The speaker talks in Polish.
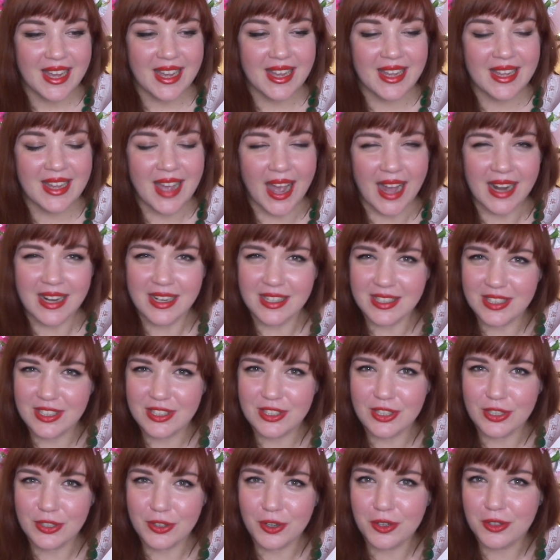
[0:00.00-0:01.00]
e, ale nie
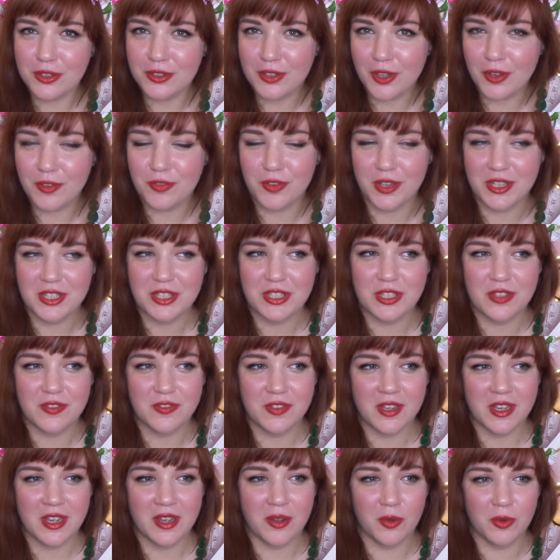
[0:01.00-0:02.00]
tylko to
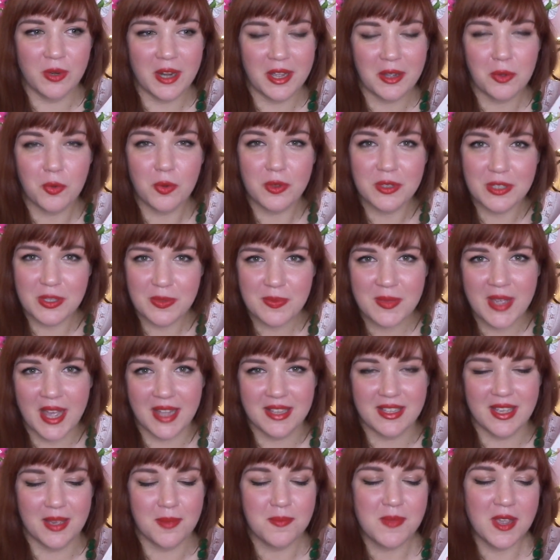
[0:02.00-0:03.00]
właściwie uległo
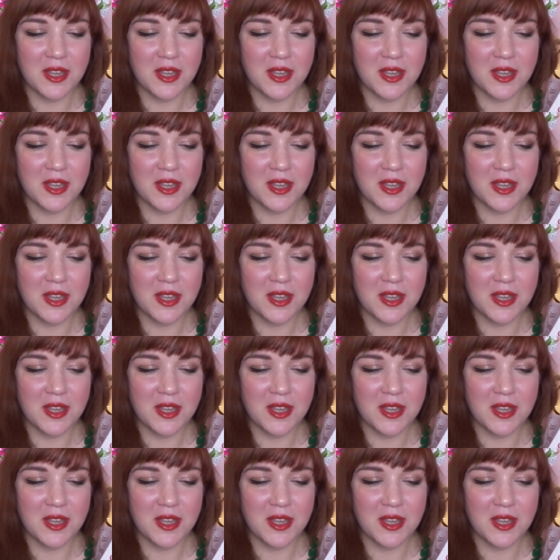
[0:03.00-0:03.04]
zmianie.